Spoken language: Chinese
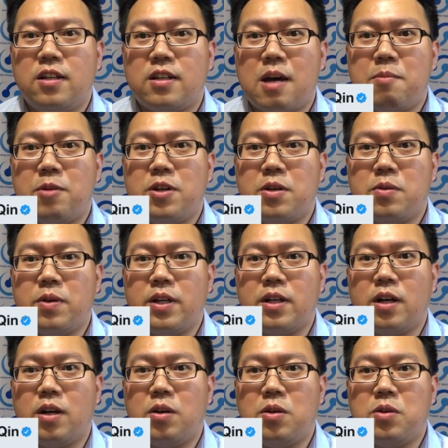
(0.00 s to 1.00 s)
他们认为
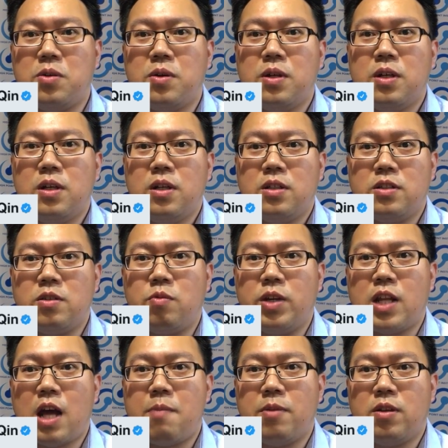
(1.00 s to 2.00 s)
然后就
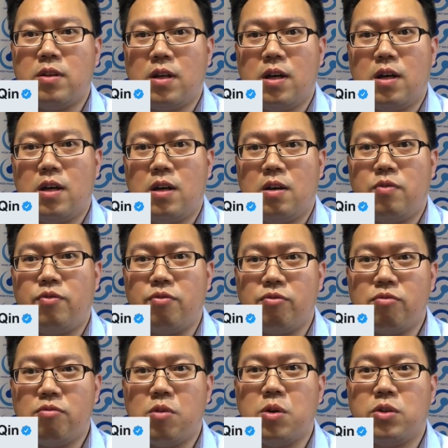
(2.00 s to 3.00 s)
为他们啊
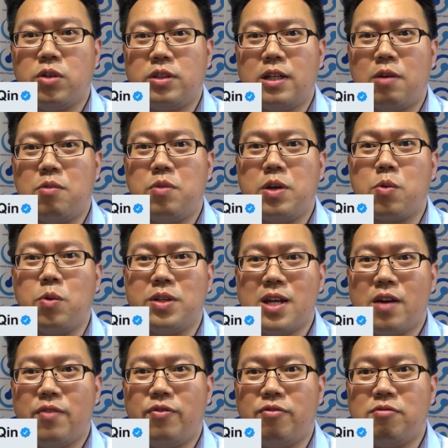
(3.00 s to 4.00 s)
服务，或者说叫为国
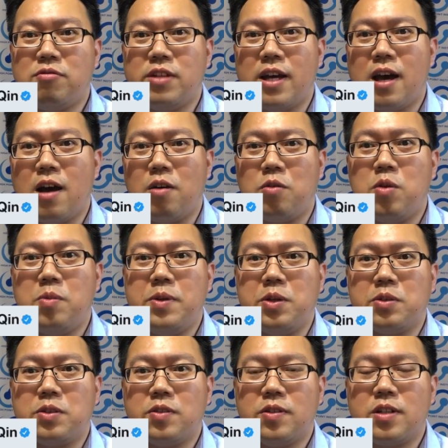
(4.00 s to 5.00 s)
家服务也好，会不会
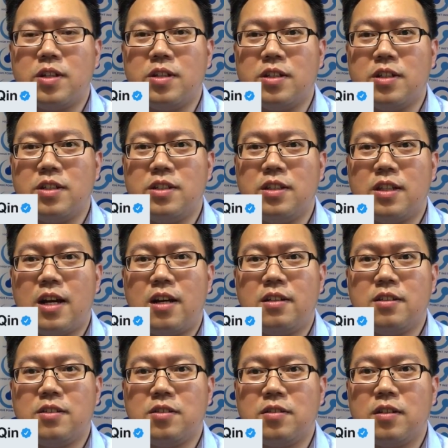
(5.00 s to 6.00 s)
有这种可能性？当然，
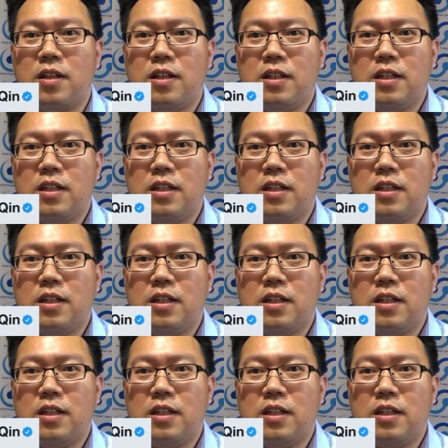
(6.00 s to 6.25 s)
这种。